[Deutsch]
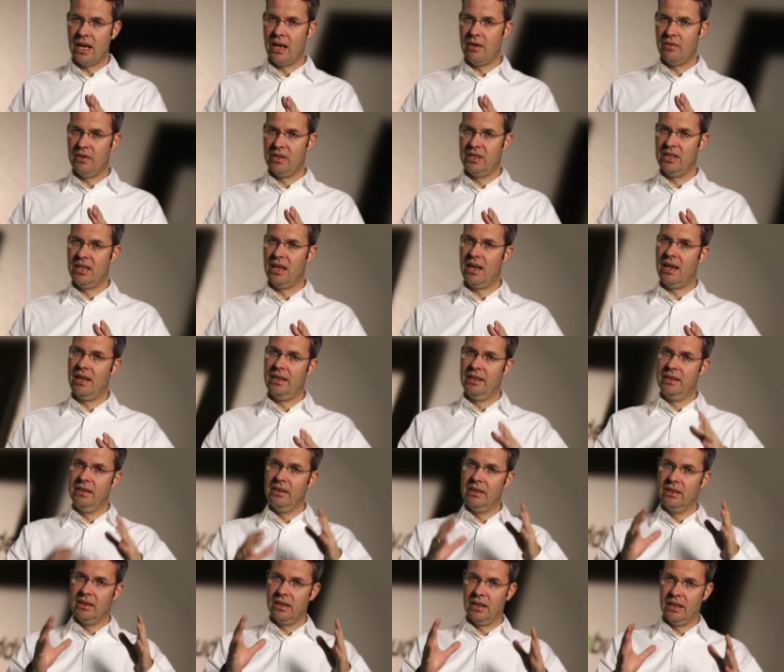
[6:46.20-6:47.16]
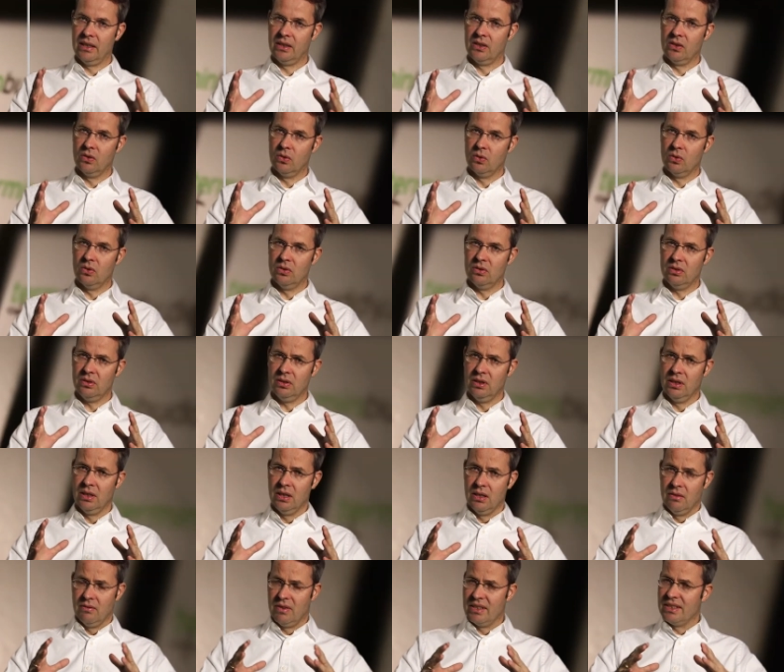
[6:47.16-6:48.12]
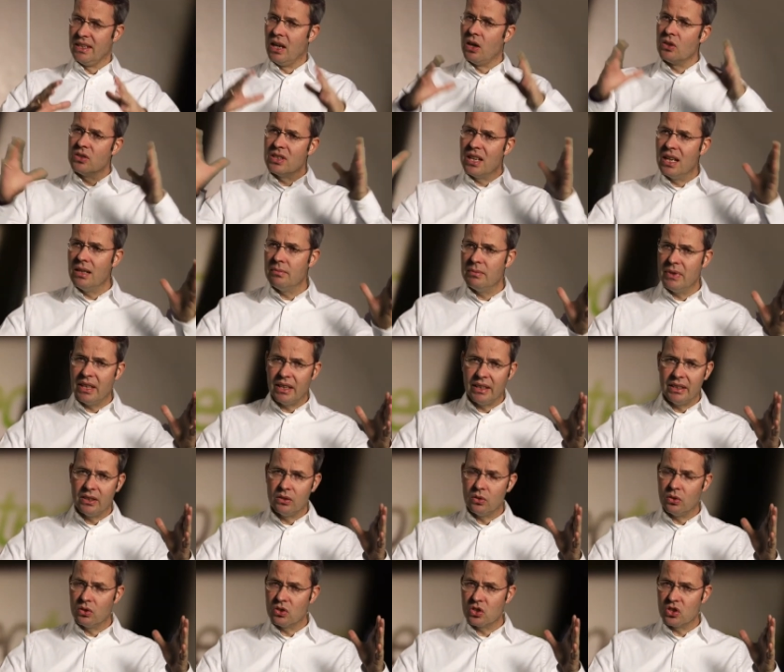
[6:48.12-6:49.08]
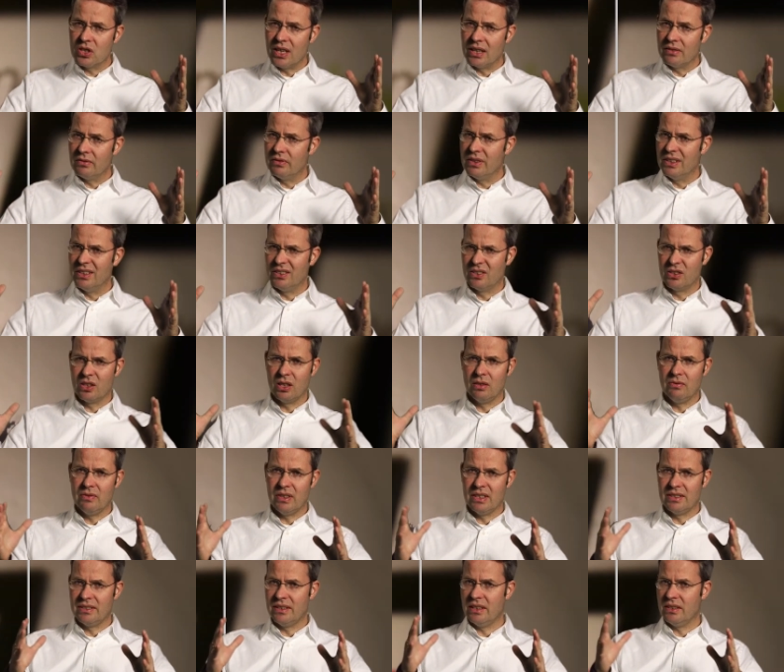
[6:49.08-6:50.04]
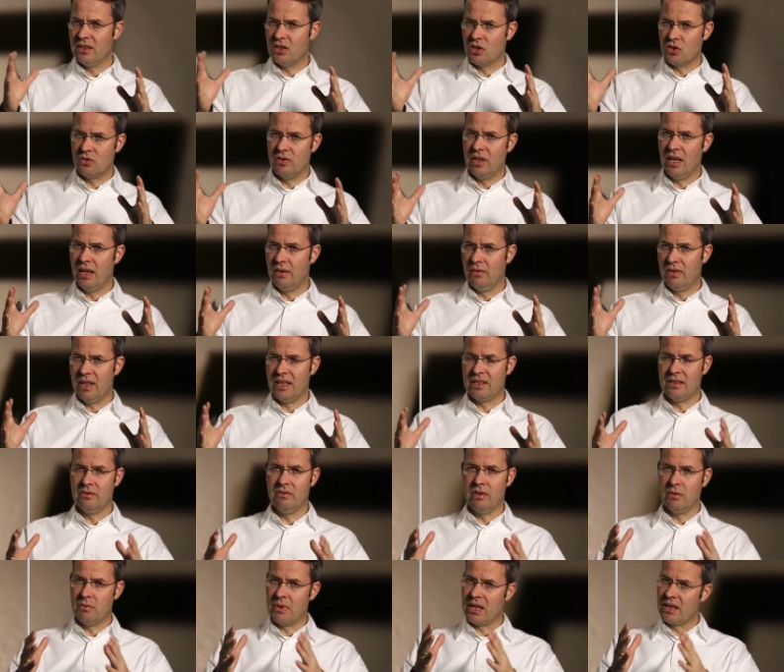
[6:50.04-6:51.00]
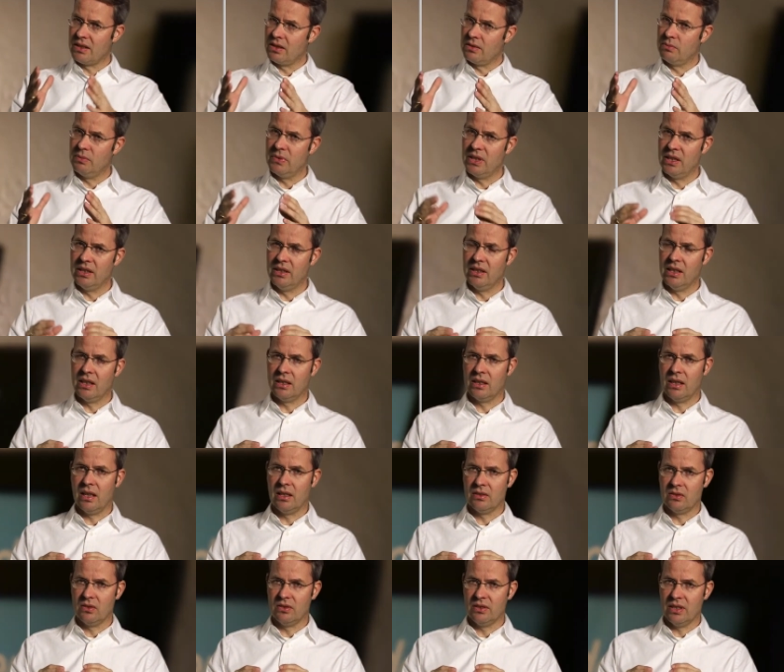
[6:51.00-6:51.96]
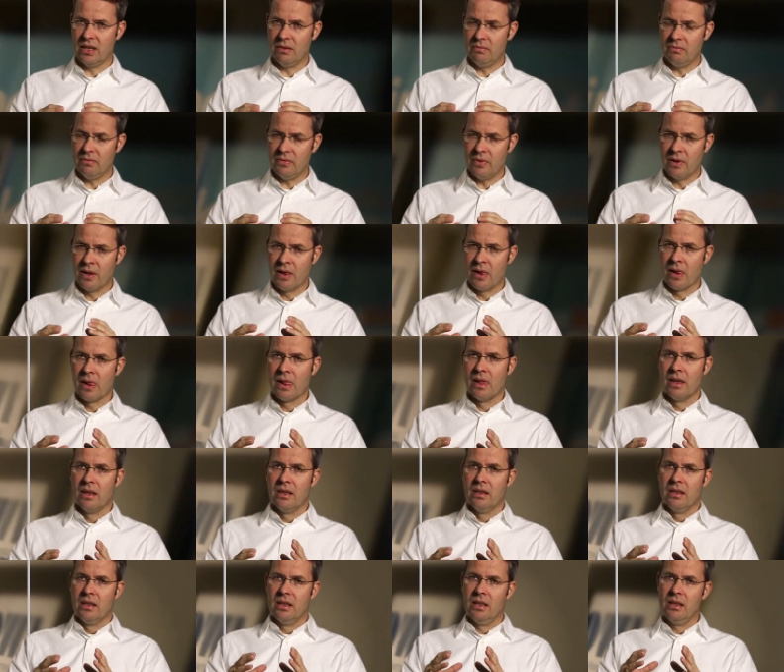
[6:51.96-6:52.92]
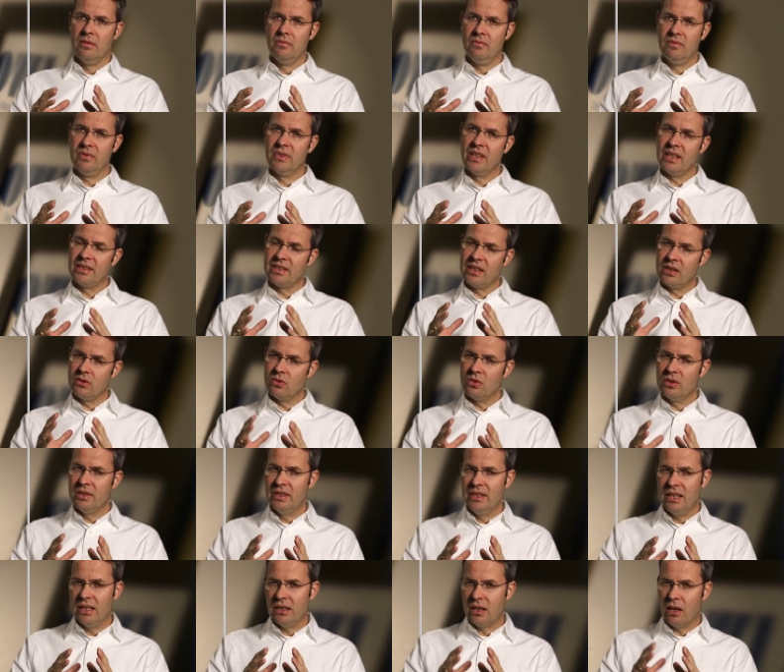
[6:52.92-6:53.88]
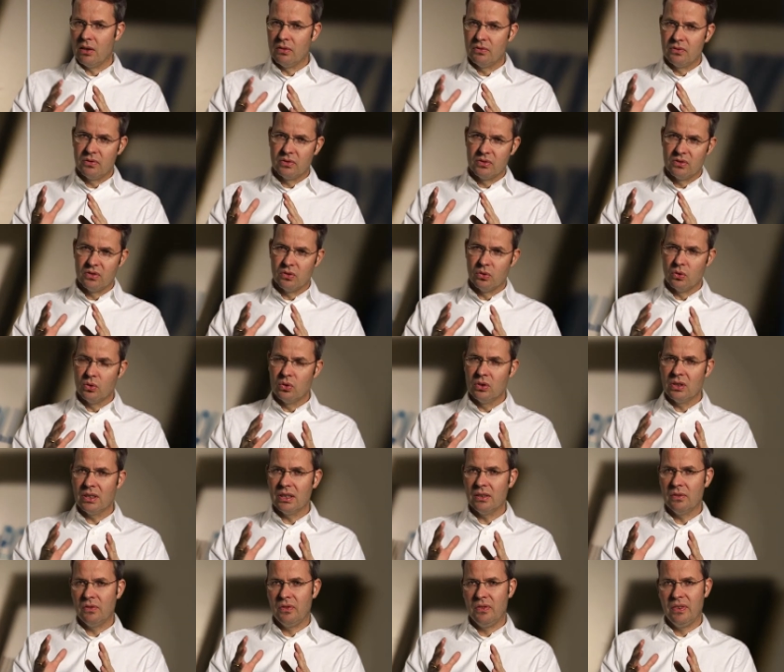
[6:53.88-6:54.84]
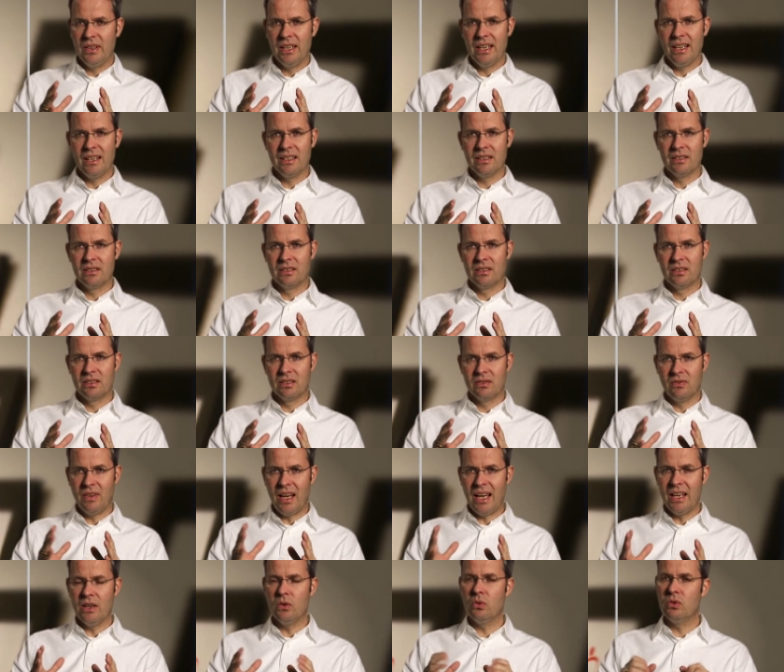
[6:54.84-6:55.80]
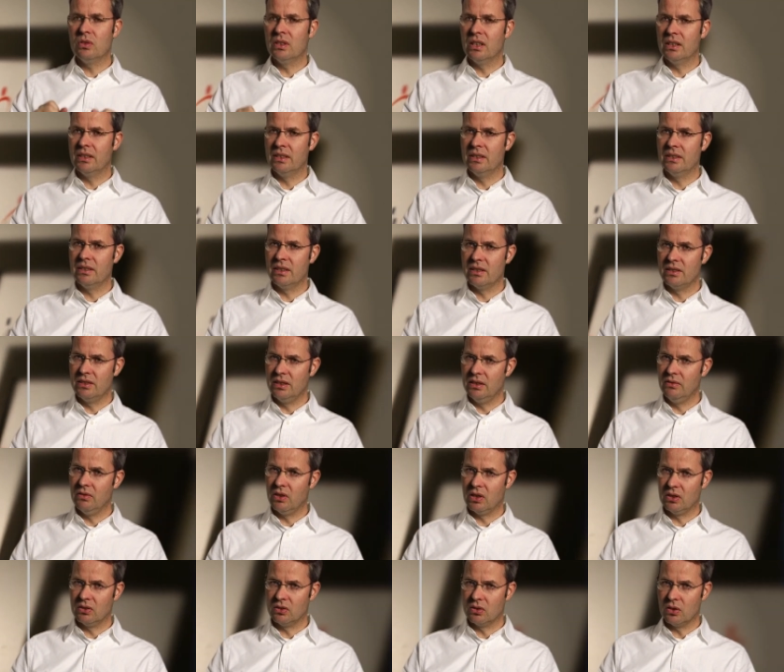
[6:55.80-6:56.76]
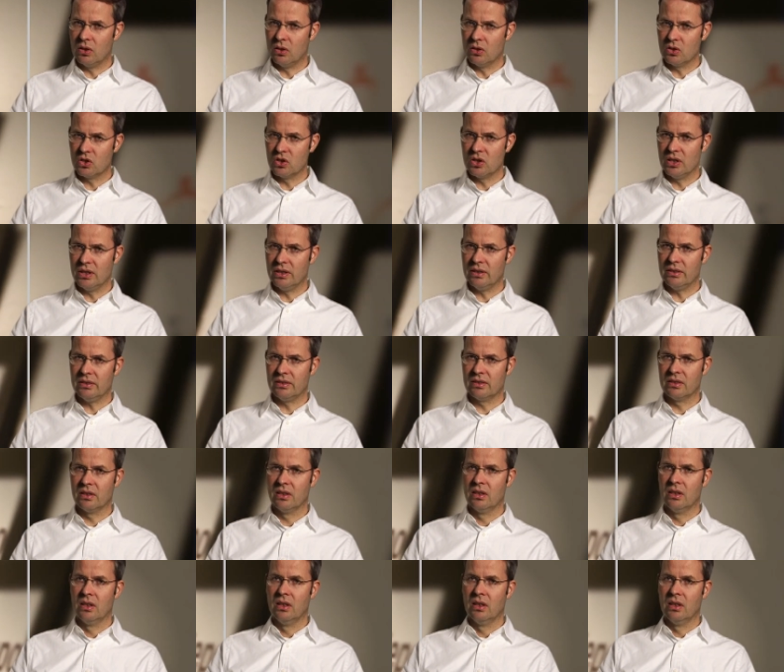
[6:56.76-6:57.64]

RWTH in die Region. Was außerhalb der Region stattfindet, können wir sehr, sehr schwer erfassen. Wir machen das mit der IHK zusammen. Ähm, das resultiert auf so ungefähr 200 intensiveren Coachings